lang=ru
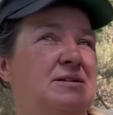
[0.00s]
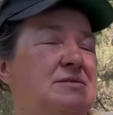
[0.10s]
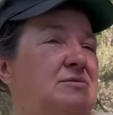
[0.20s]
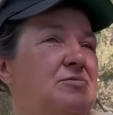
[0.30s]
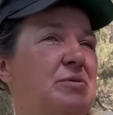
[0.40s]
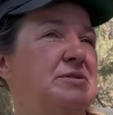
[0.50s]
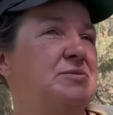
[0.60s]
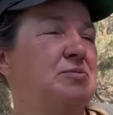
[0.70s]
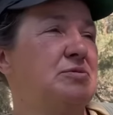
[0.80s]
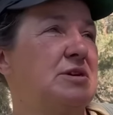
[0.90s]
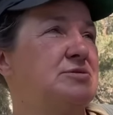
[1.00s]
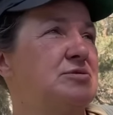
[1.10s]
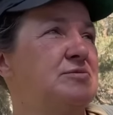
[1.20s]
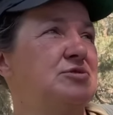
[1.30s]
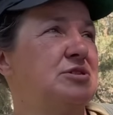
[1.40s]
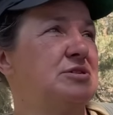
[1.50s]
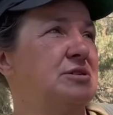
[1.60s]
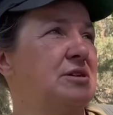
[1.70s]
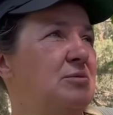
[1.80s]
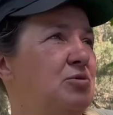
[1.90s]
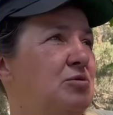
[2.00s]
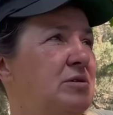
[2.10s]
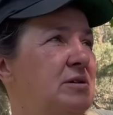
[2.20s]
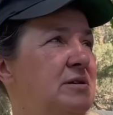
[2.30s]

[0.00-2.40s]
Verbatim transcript: э, в принципе, у нас тут вещей-то и немного.